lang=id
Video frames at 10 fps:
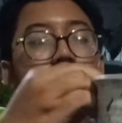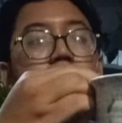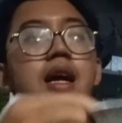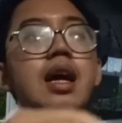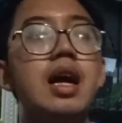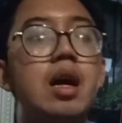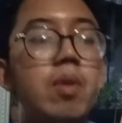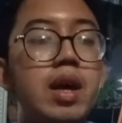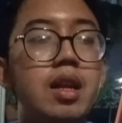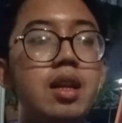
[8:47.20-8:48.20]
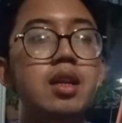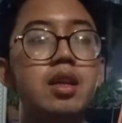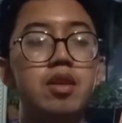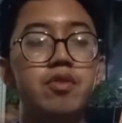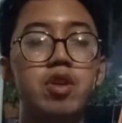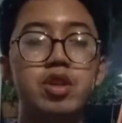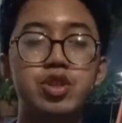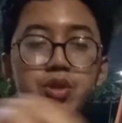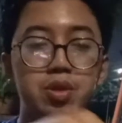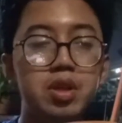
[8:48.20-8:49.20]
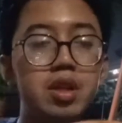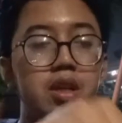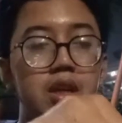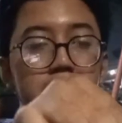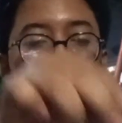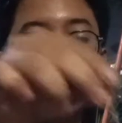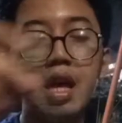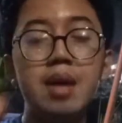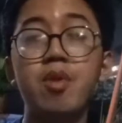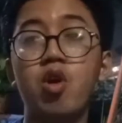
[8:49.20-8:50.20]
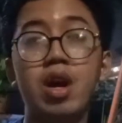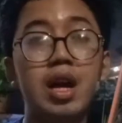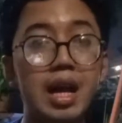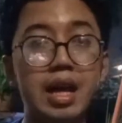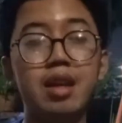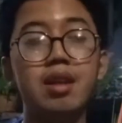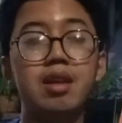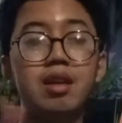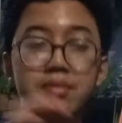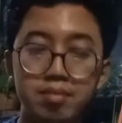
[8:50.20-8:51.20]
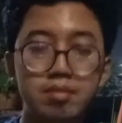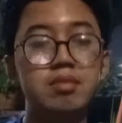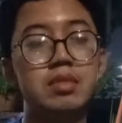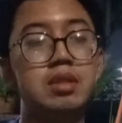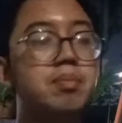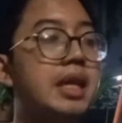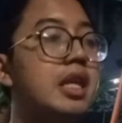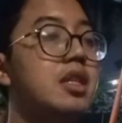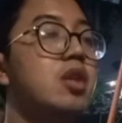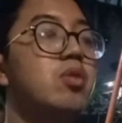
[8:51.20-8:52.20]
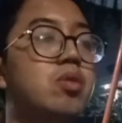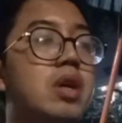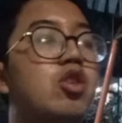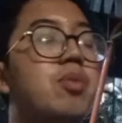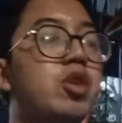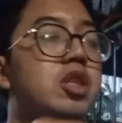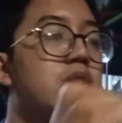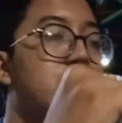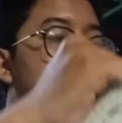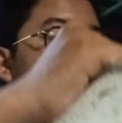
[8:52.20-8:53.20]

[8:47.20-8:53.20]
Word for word: Langkah awal, for sure, kita bongkar metannya dulu atau potnya dulu